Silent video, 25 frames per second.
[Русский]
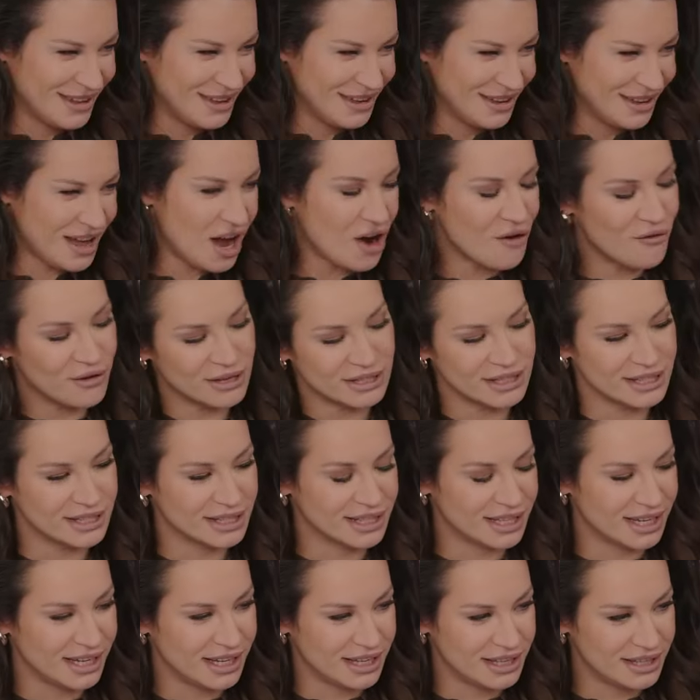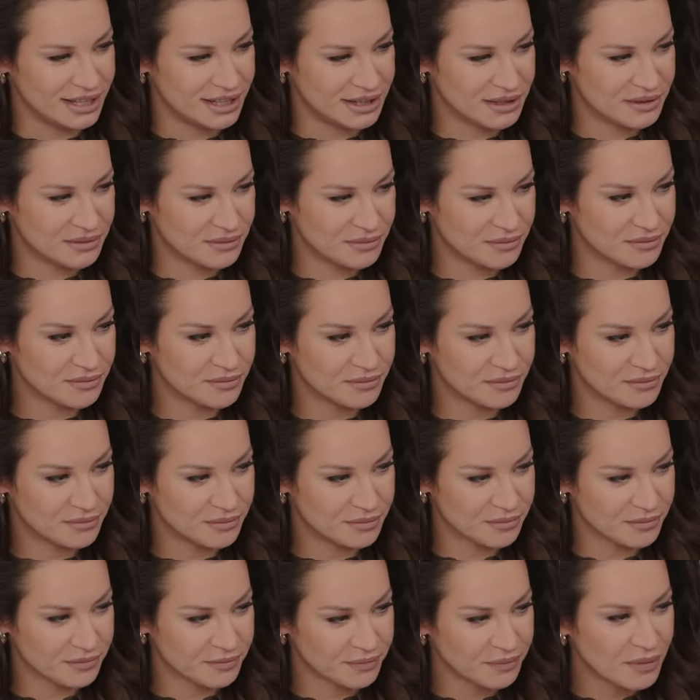Как у вас настроение?
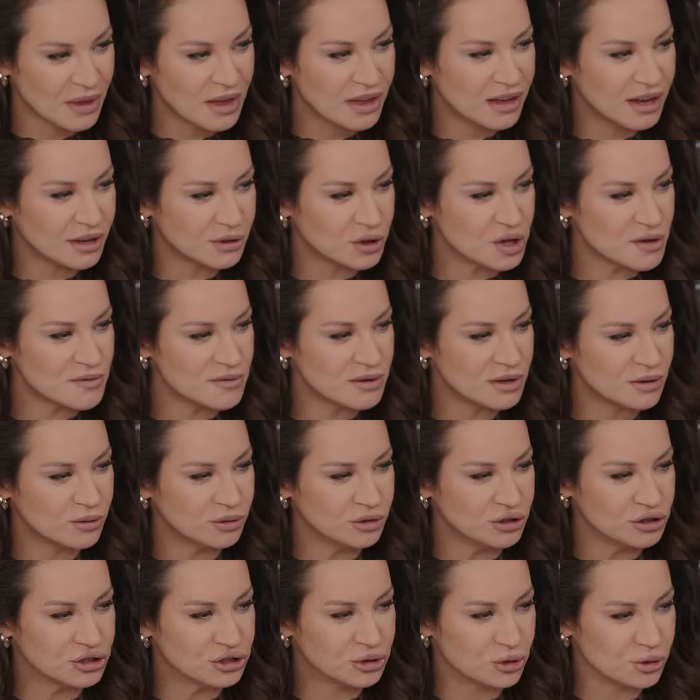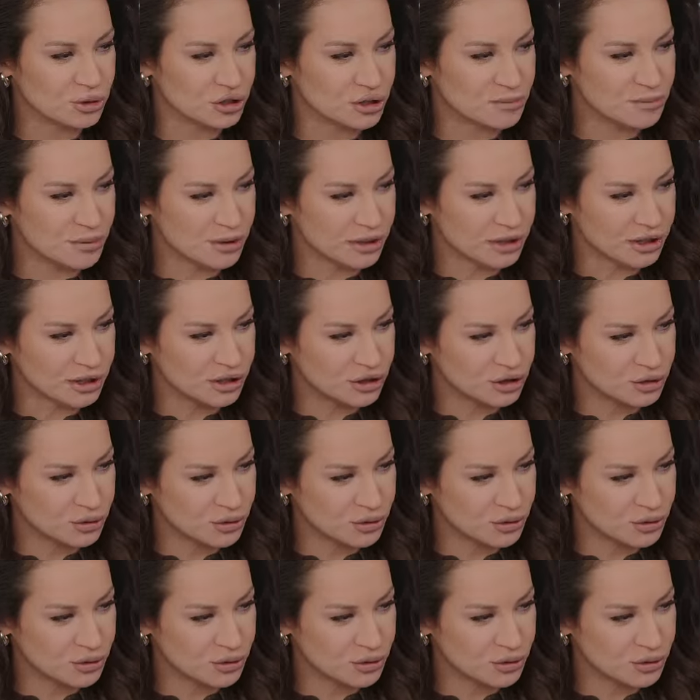Нормально. Готовы уничтожить парнишку?